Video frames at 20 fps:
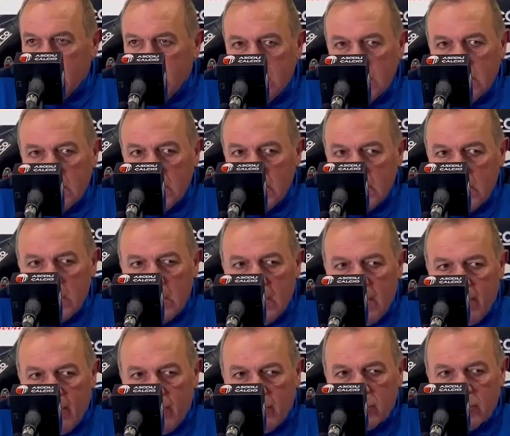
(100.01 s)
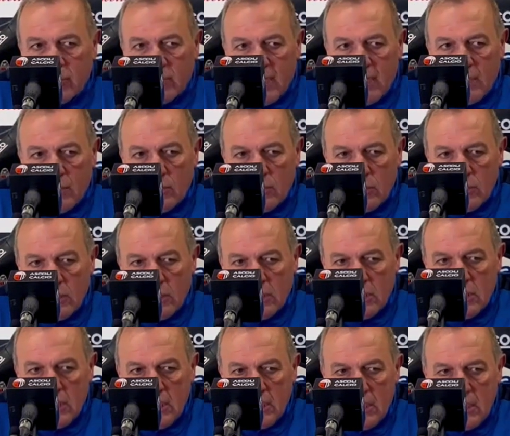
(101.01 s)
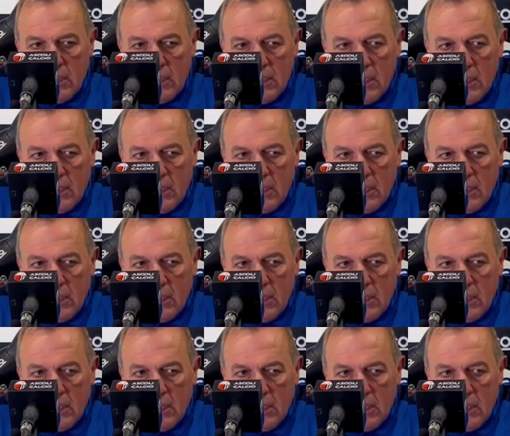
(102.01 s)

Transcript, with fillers: Quindi abbiamo cercato di,